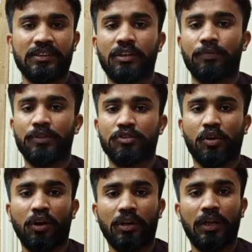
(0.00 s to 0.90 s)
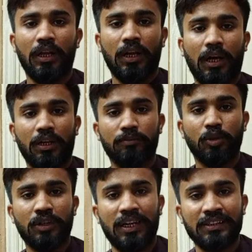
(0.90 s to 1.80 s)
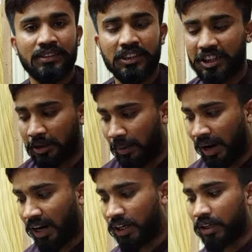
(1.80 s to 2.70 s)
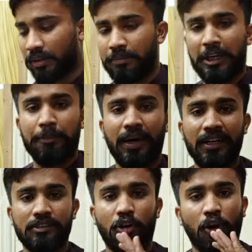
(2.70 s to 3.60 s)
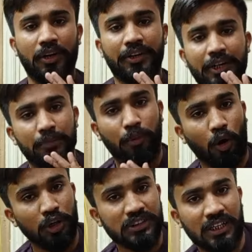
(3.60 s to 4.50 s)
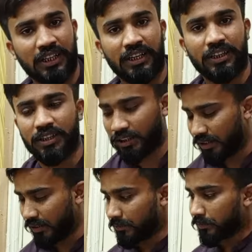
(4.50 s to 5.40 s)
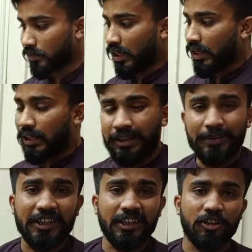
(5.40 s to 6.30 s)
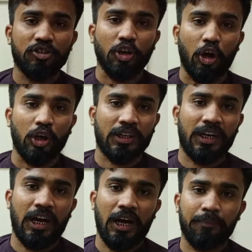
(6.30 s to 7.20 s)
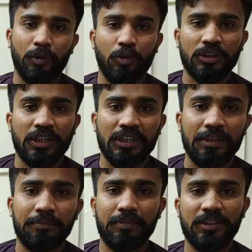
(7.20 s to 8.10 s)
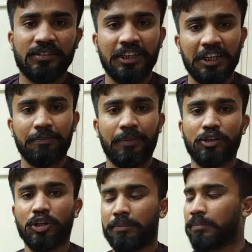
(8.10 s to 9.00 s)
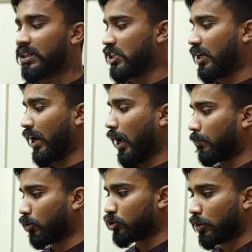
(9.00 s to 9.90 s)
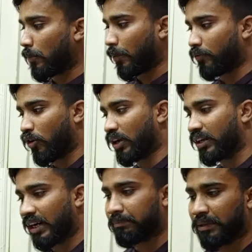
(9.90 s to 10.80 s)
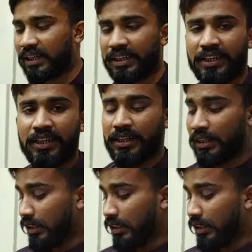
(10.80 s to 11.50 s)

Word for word: है सिर्फ स्टॉक अल्हम्दुलिल्लाह इसकी डिमांड मेरे पास ऑलरेडी बहुत ज़्यादा रहती है लिमिटेड स्टॉक है आप लोगों के लिए स्क्रीन पर जो नंबर चल रहा है आप लोग उसके ऊपर फ़ौर रबता करें